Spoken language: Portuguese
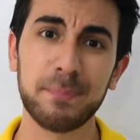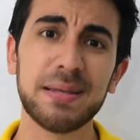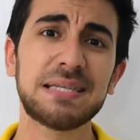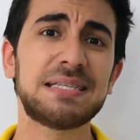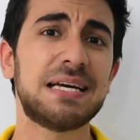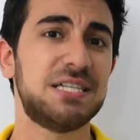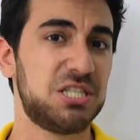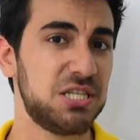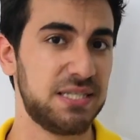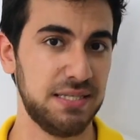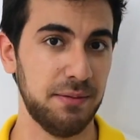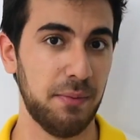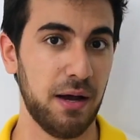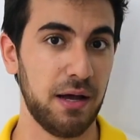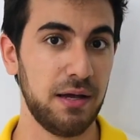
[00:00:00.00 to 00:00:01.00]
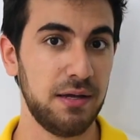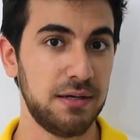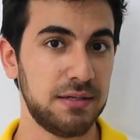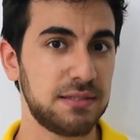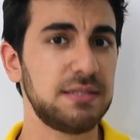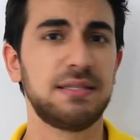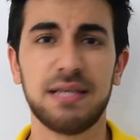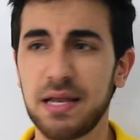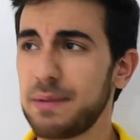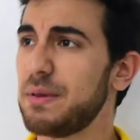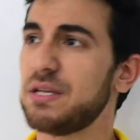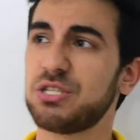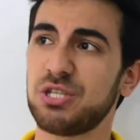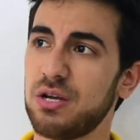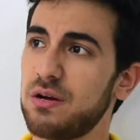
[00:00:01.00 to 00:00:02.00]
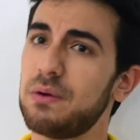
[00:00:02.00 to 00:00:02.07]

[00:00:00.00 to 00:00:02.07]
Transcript: pesadíssima. Sinceramente,